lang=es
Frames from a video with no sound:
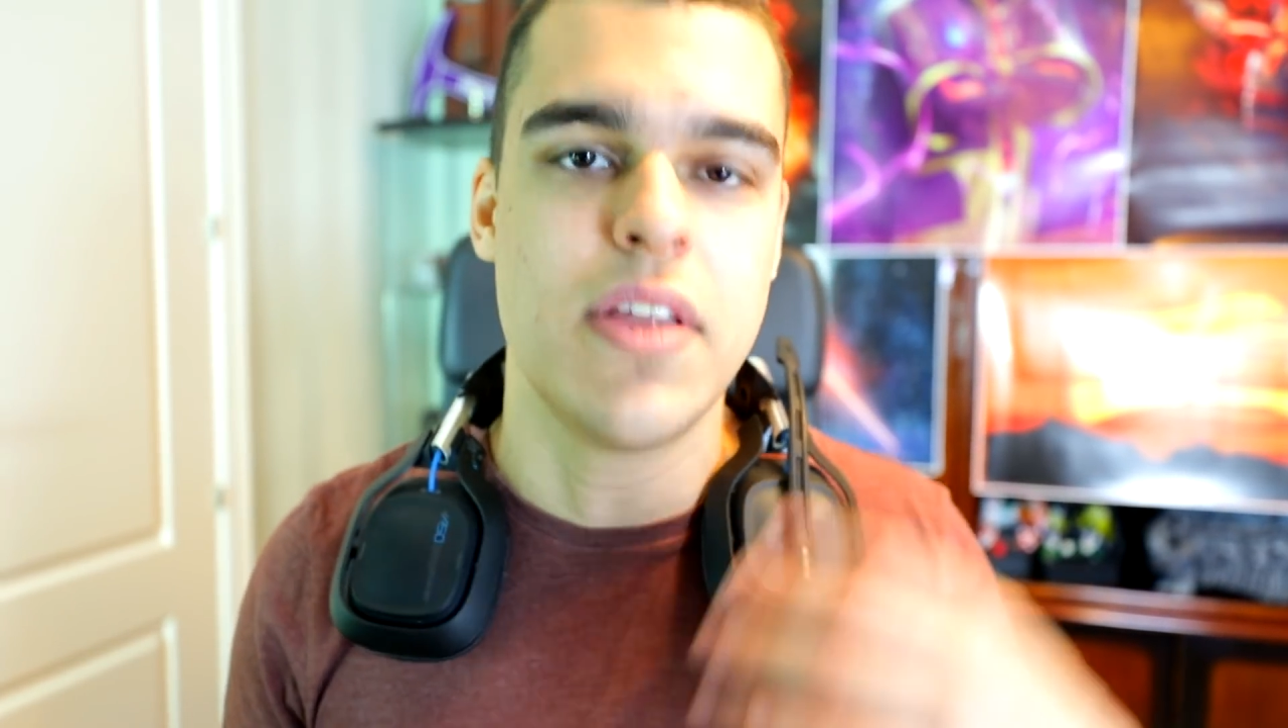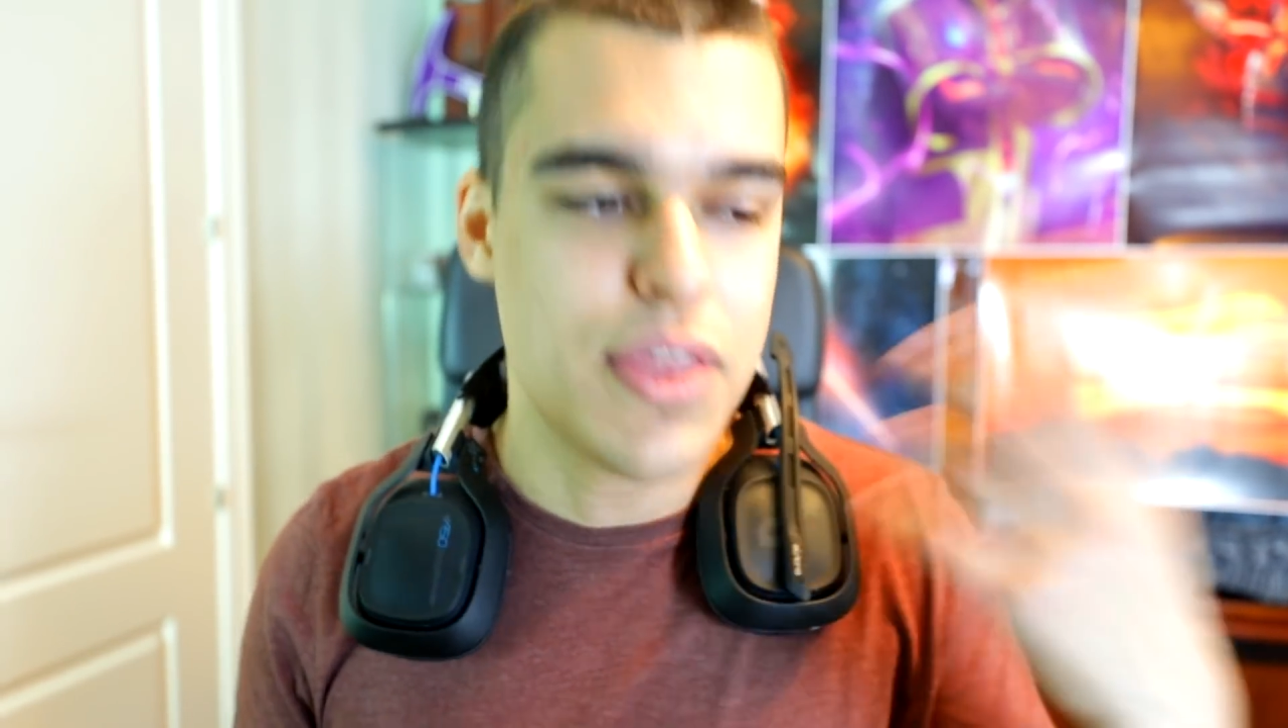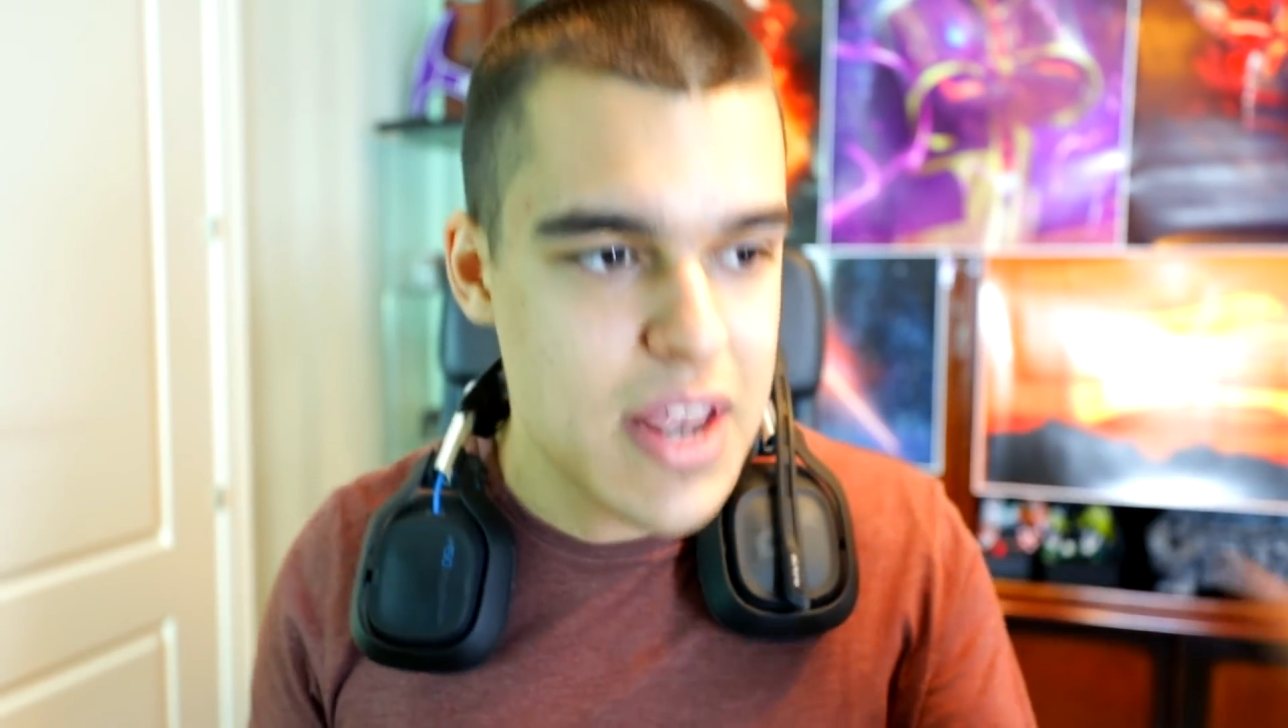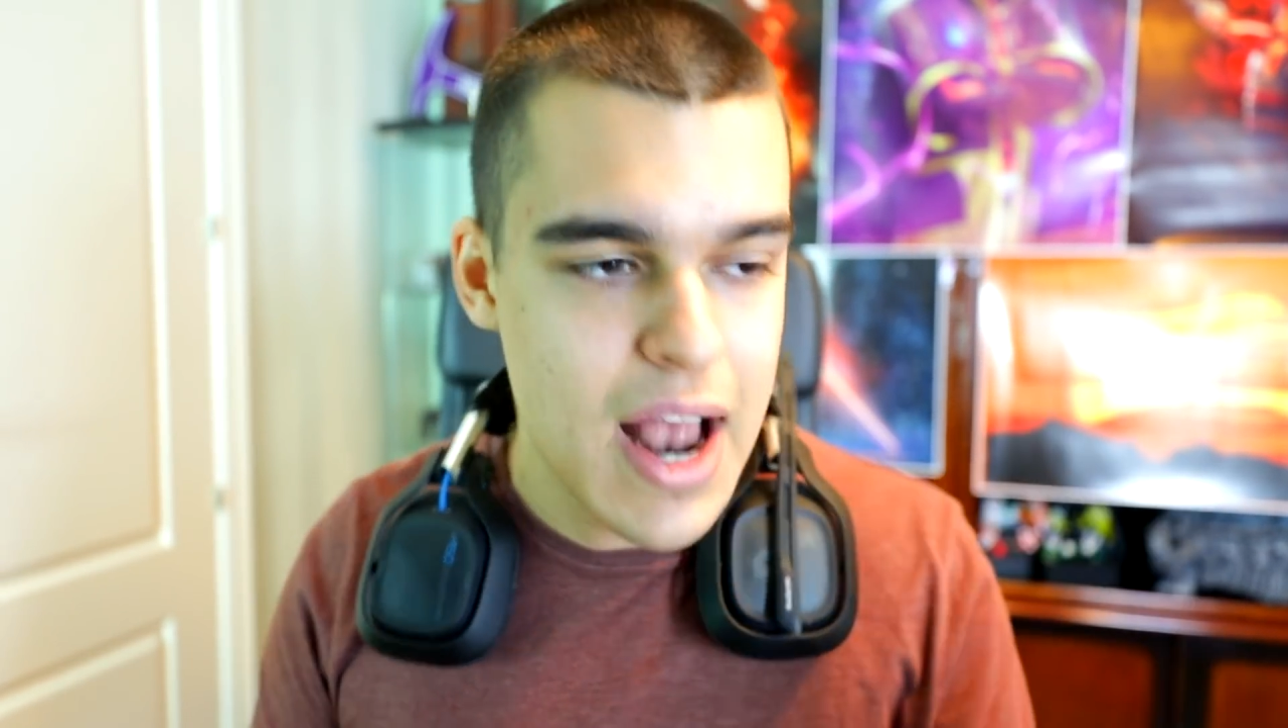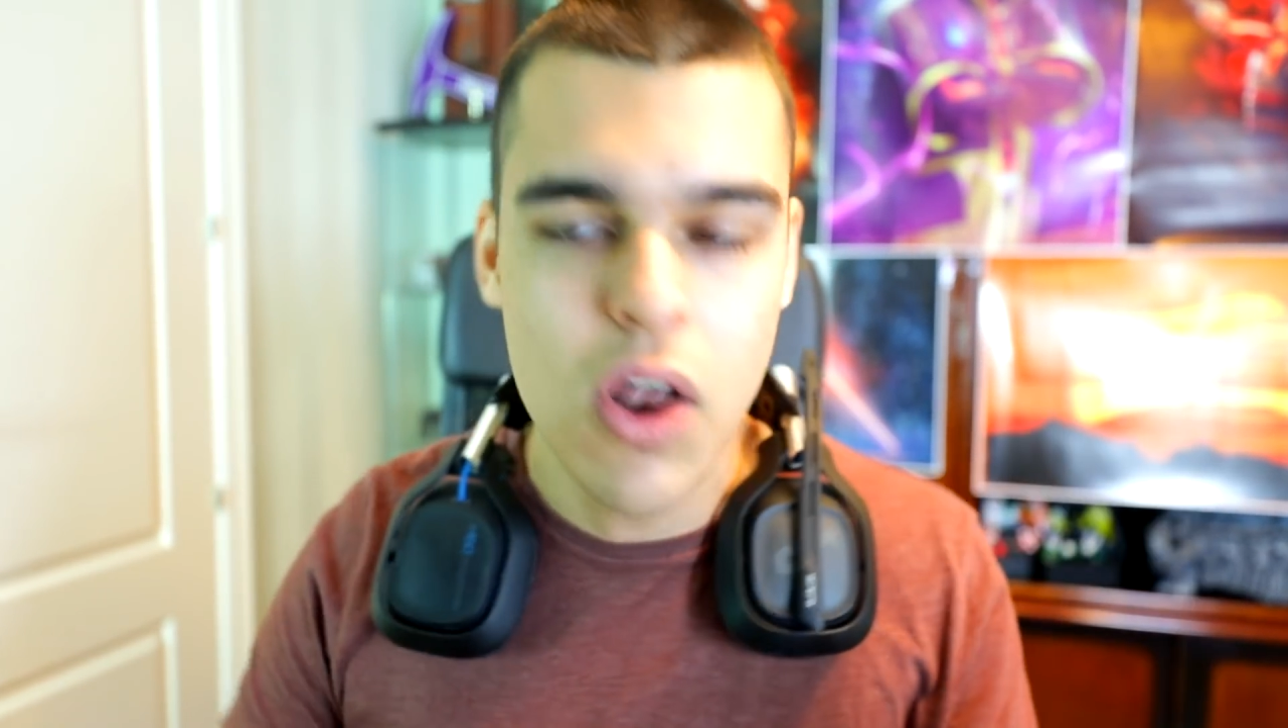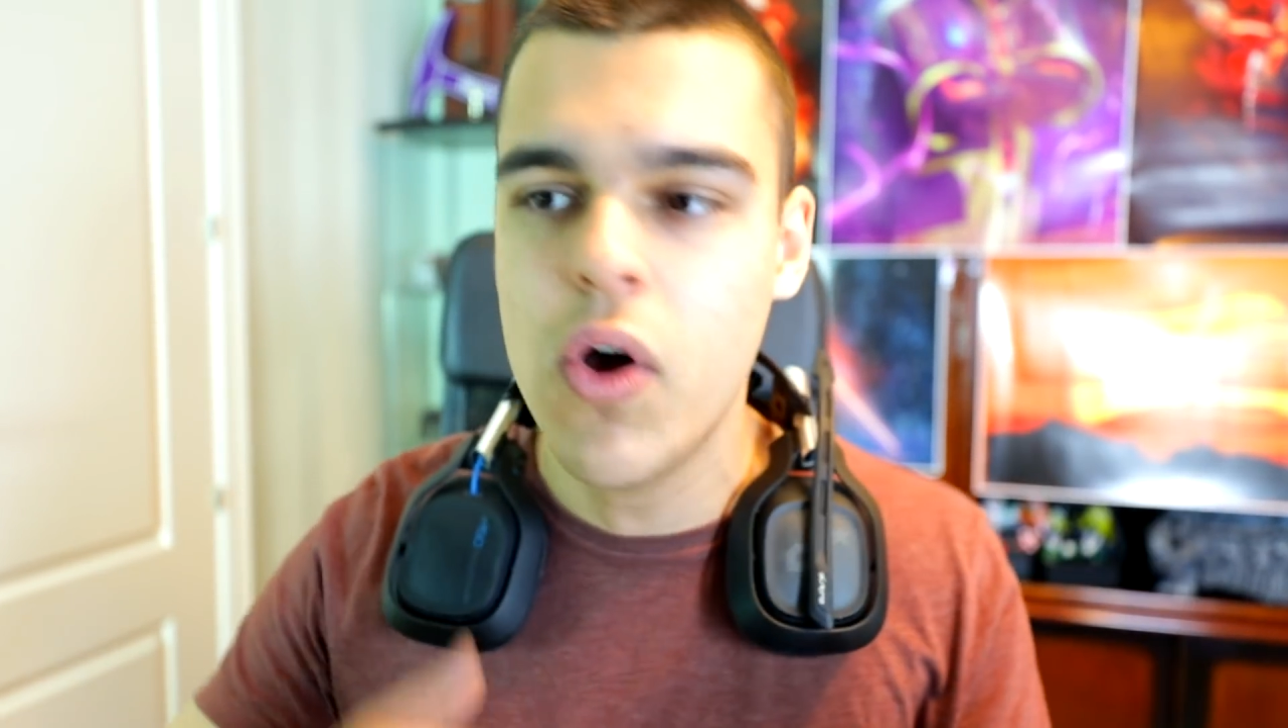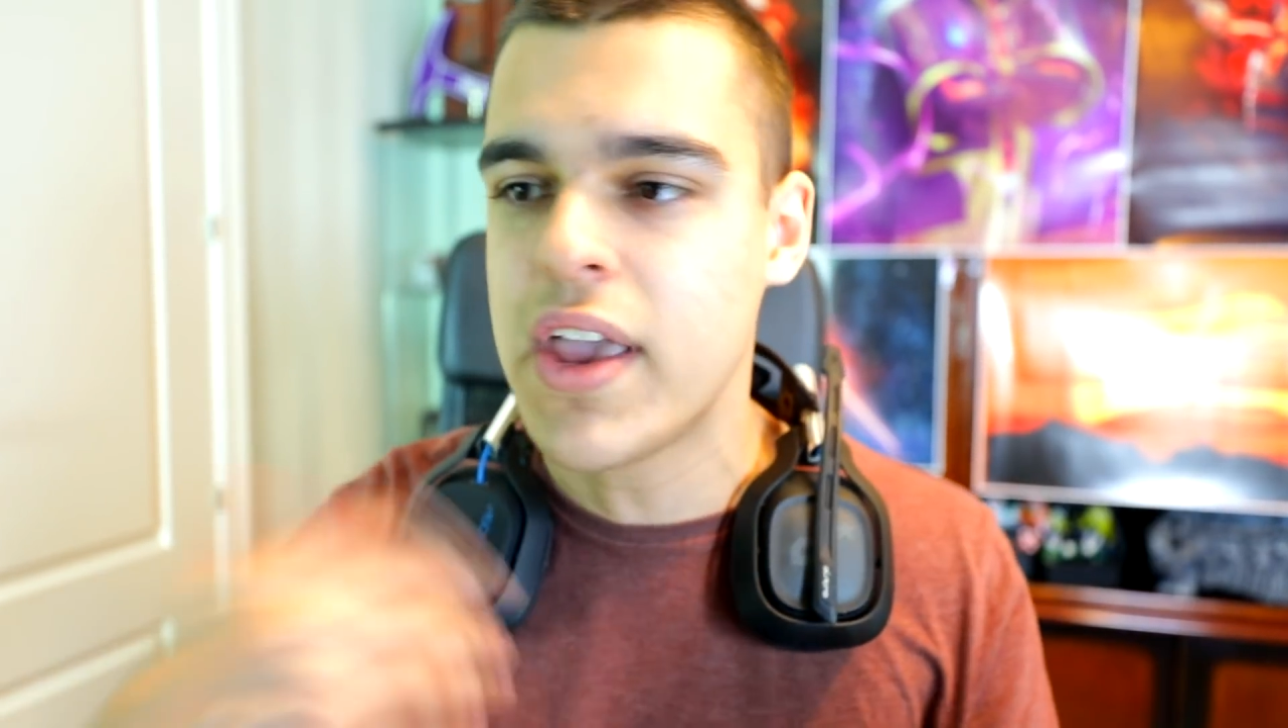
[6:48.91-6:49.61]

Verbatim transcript: decir algo,